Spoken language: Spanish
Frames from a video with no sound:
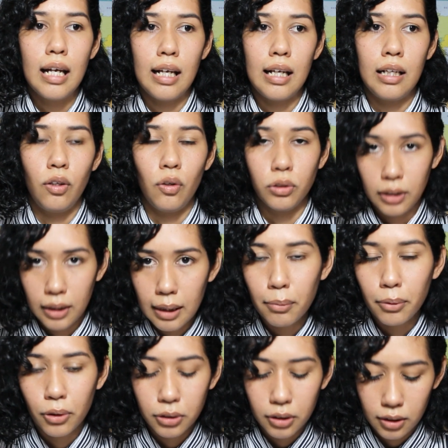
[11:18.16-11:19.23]
en los
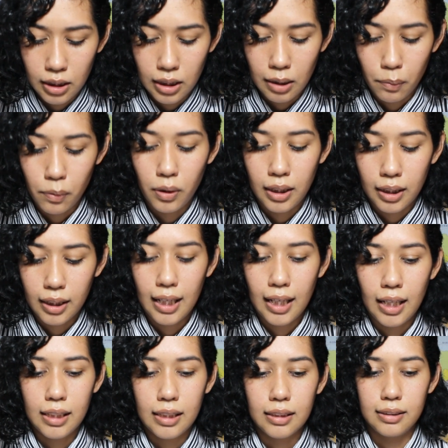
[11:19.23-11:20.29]
libros, en el libro de
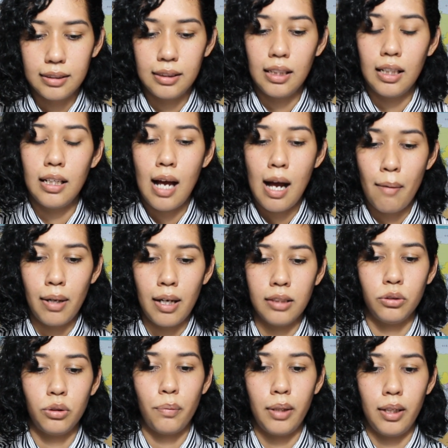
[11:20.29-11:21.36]
Grey, sí
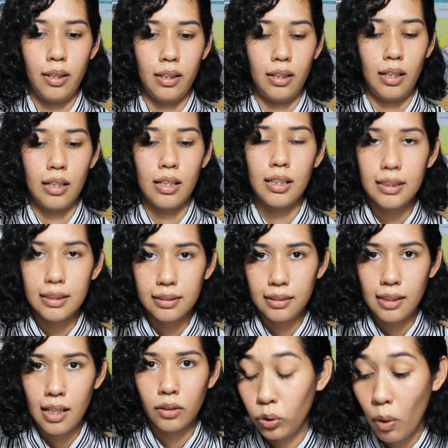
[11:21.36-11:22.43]
hablan sobre de que
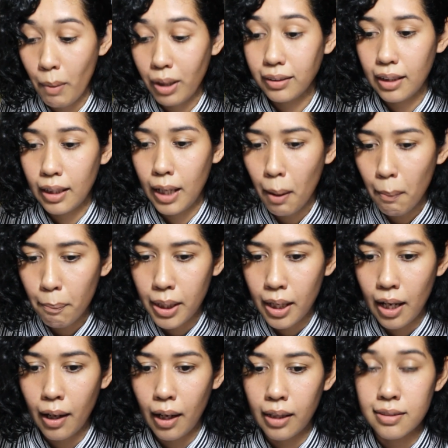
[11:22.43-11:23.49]
Christian toma
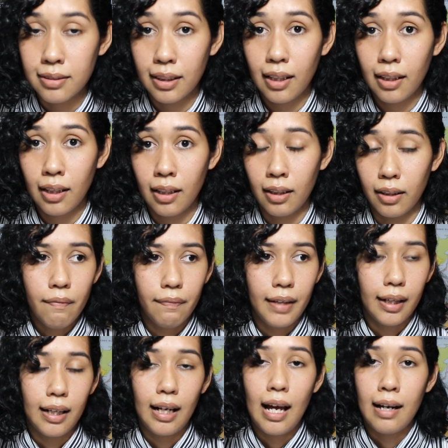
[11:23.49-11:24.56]
terapia a raíz de que,
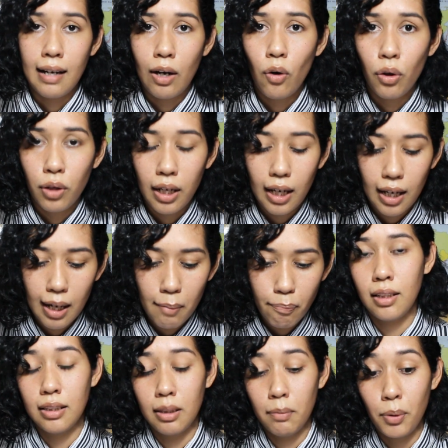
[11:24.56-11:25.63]
de que Ana lo deja.
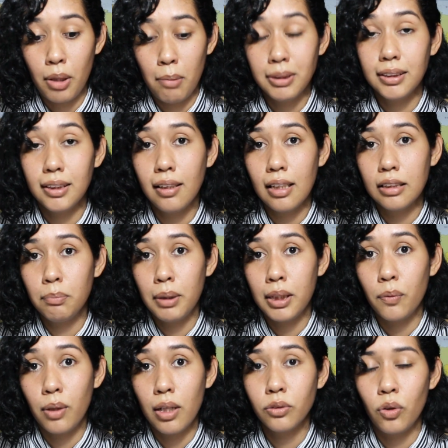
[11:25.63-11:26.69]
El problema es que en las
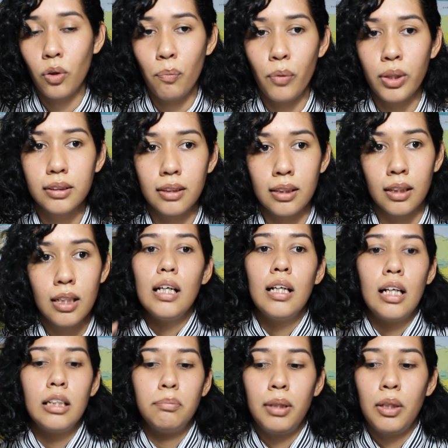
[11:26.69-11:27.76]
películas no lo muestran.
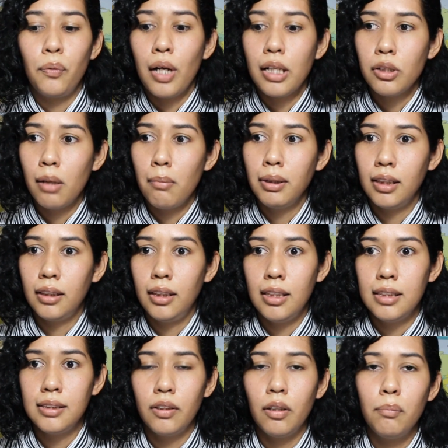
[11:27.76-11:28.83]
En las películas solamente te
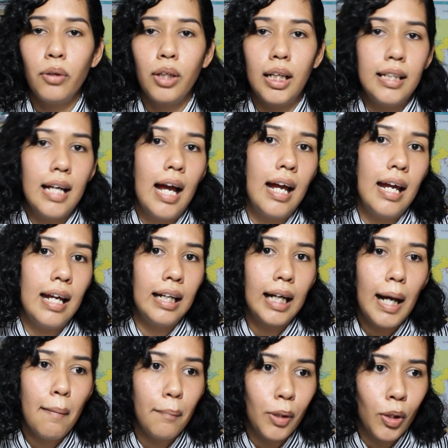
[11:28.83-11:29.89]
dicen como que ya, él
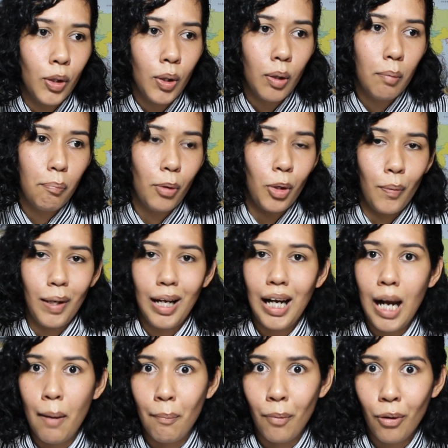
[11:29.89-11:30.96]
cambió por obra
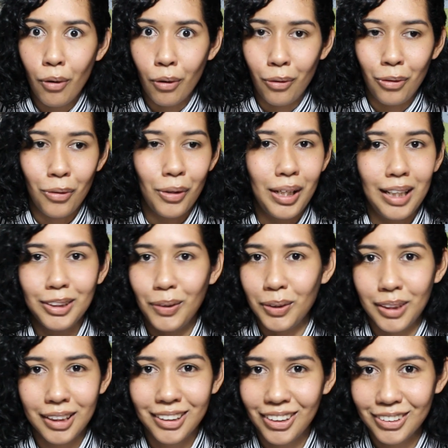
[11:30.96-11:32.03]
del amor, ¿no? Y las
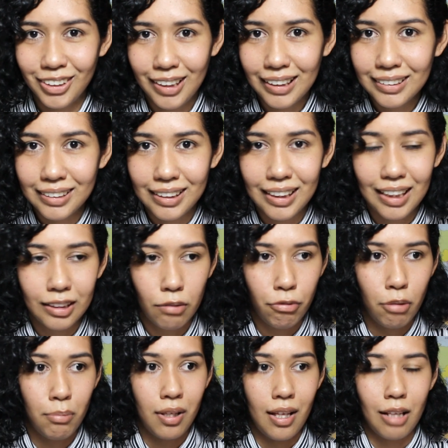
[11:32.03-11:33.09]
cosas no son así, las
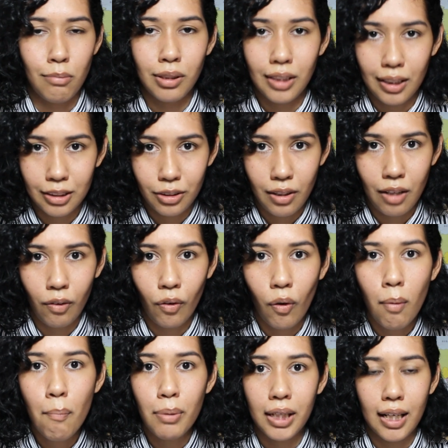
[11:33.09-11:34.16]
enfermedades mentales son algo
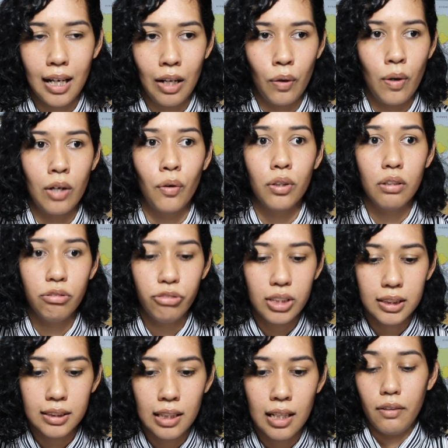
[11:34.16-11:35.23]
complicado, algo
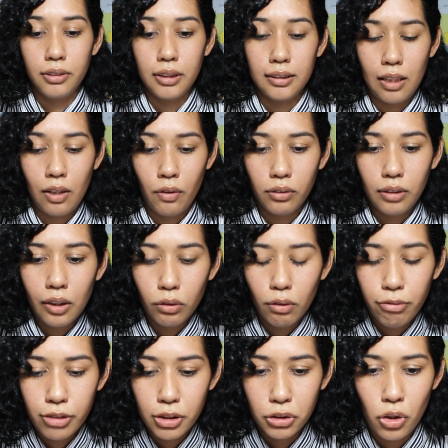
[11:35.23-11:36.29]
difícil. O sea, es algo tanto
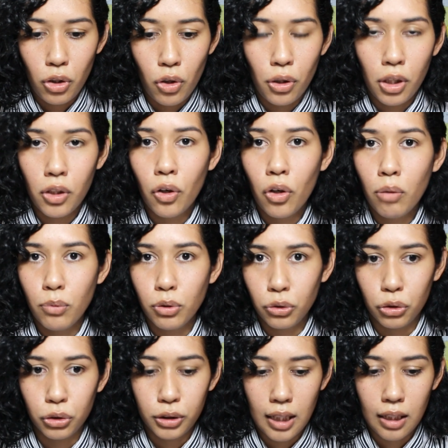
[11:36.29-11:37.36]
fisiológico como
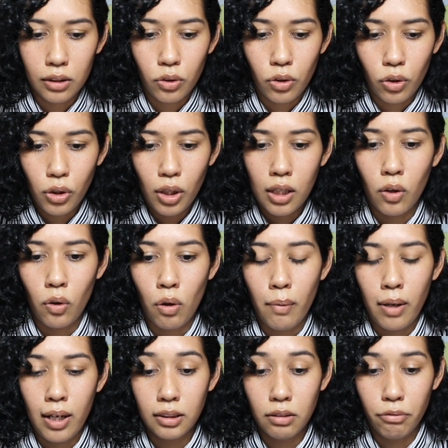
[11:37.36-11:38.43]
social, todo lo que
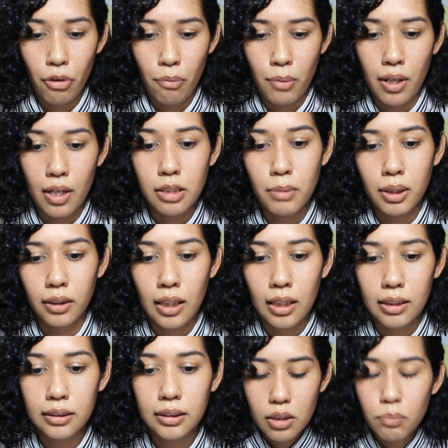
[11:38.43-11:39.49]
engloban las enfermedades
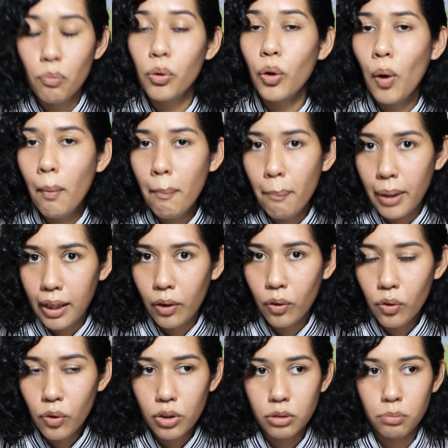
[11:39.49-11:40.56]
mentales. Es muy
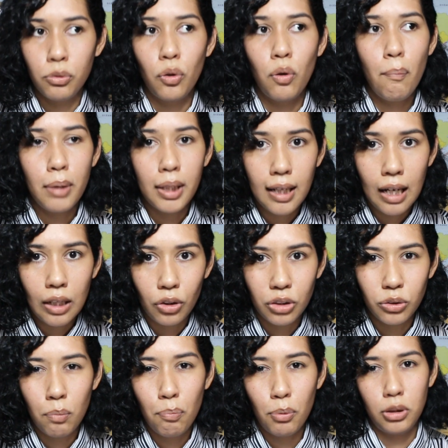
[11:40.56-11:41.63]
complejo, es muy complicado y
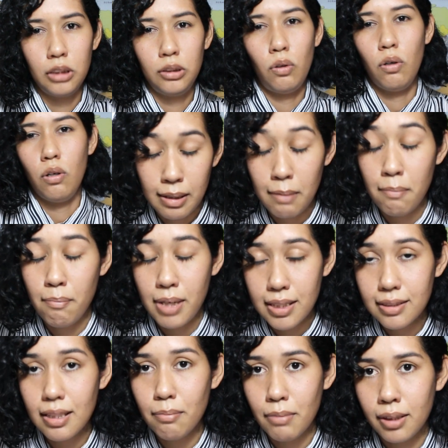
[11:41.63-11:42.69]
es un proceso
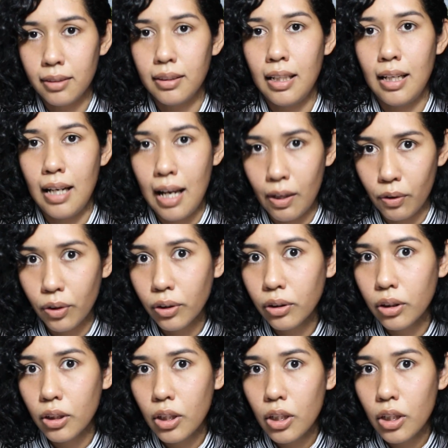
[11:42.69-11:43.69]
inmensamente largo